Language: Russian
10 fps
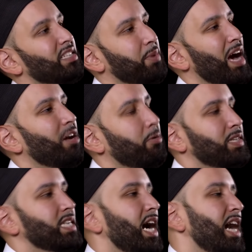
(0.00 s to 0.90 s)
Затем
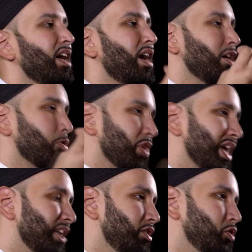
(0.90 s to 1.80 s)
Аллах сказал,
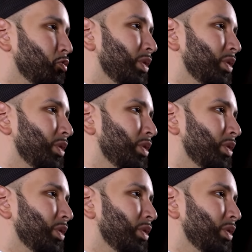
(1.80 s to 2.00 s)
что Он